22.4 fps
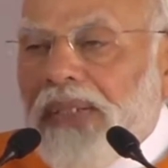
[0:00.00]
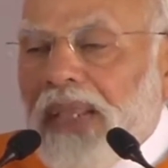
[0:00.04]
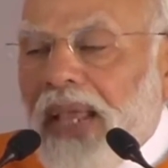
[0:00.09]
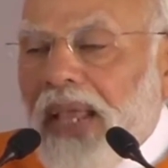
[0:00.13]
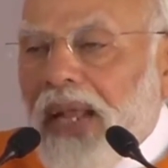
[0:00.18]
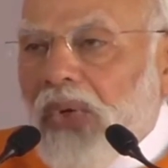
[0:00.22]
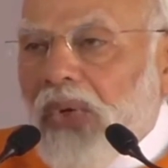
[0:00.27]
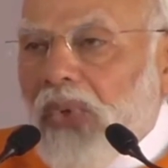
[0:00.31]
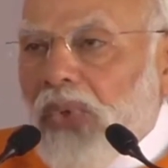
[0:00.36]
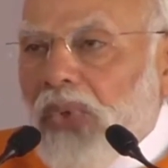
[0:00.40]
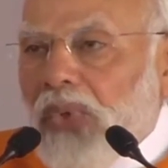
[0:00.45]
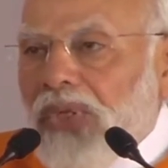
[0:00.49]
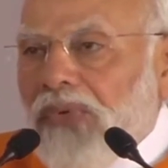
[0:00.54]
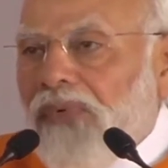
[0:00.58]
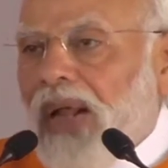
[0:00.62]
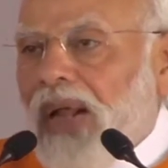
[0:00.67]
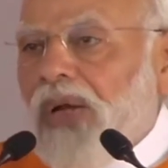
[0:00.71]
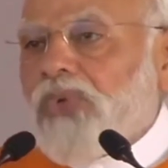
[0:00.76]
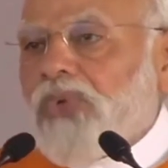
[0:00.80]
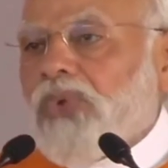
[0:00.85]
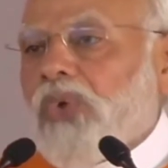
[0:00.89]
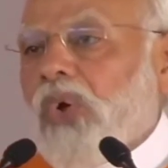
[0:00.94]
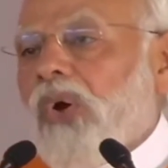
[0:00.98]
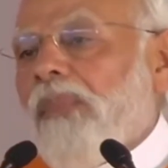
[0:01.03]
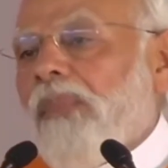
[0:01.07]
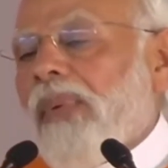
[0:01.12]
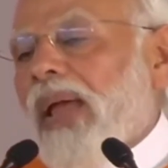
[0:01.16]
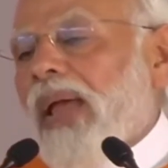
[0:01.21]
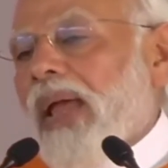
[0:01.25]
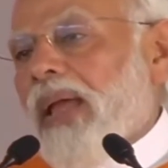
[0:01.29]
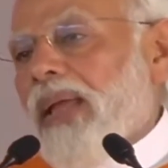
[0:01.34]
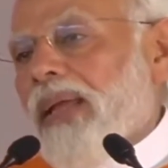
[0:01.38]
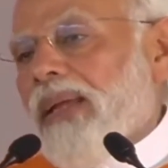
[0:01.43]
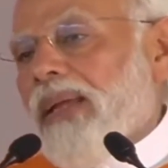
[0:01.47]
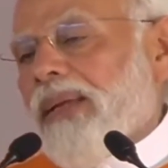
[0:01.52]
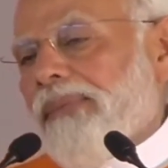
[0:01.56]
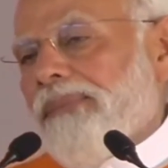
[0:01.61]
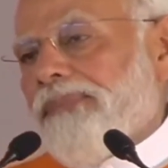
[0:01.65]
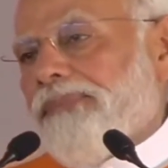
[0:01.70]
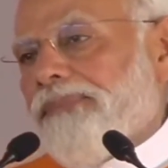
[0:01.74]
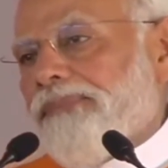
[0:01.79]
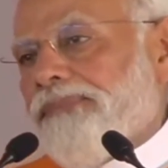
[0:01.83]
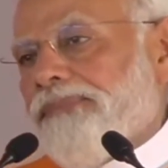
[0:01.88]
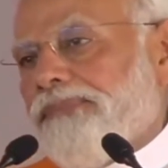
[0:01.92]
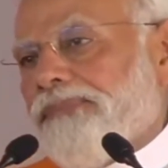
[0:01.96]
अगर वो रियलिटी के बेस पर काम
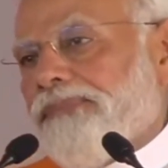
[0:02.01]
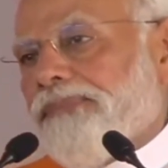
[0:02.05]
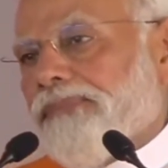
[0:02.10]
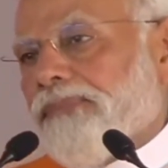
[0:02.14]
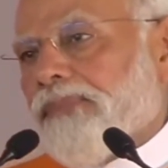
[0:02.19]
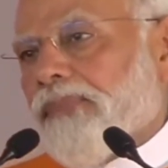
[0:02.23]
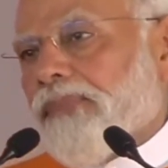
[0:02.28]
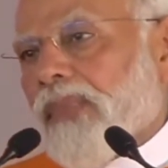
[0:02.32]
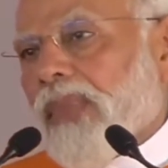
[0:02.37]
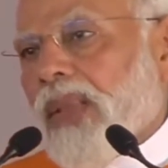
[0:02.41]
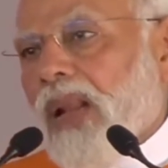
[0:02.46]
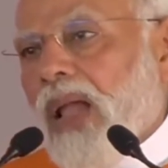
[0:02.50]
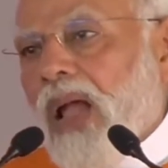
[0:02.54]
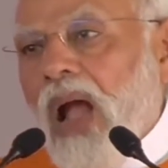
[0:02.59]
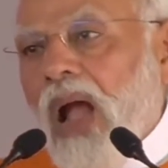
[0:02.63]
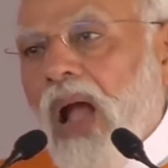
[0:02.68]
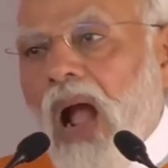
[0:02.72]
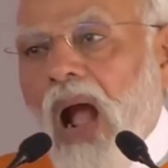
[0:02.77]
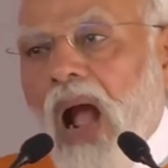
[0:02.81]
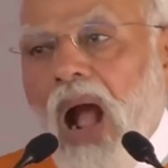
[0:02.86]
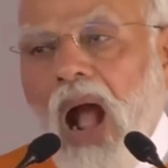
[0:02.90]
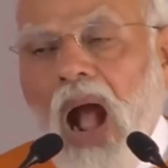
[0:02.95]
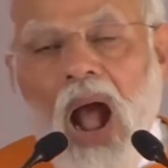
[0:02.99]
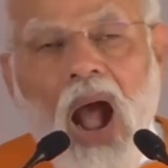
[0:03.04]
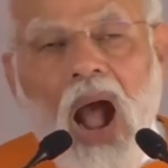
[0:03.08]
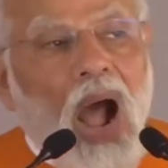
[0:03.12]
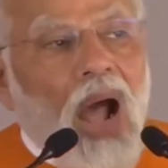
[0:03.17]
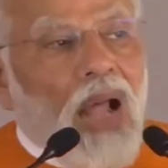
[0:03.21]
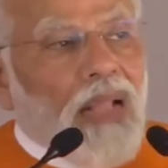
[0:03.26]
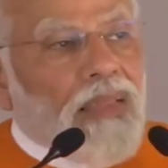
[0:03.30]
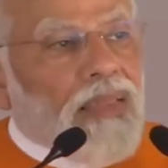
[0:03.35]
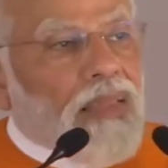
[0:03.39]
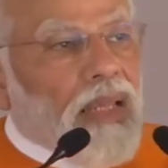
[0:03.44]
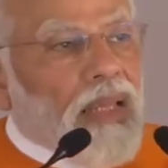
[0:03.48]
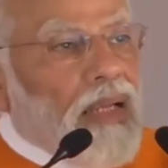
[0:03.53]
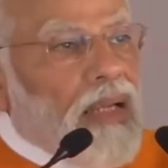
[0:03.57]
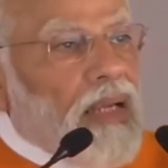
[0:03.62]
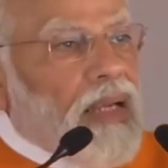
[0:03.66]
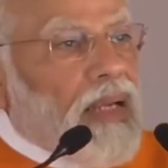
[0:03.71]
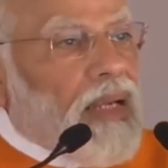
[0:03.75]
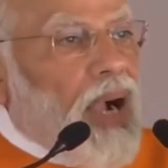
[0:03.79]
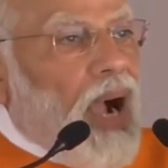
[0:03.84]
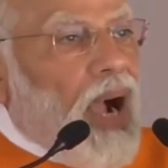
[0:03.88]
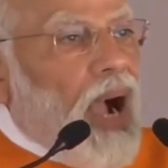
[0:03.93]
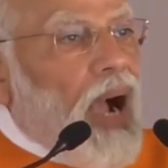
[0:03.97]
करते हैं सो ही इज़ राइट एंड ही इज़
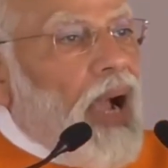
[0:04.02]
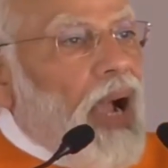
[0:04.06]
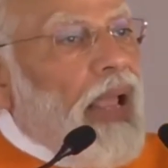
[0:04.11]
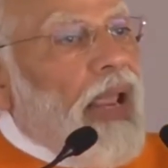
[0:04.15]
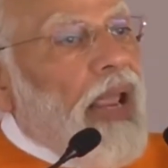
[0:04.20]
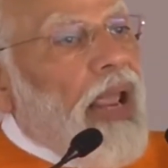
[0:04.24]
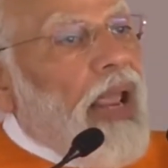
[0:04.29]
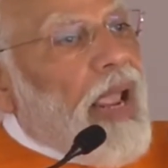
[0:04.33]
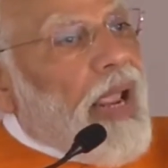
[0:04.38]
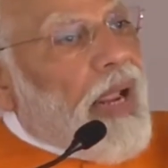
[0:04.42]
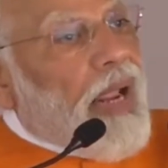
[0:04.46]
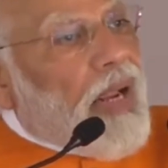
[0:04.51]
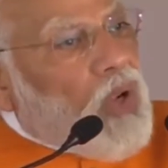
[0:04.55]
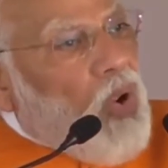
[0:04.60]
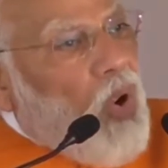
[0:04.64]
डूइंग हिज ड्यूटी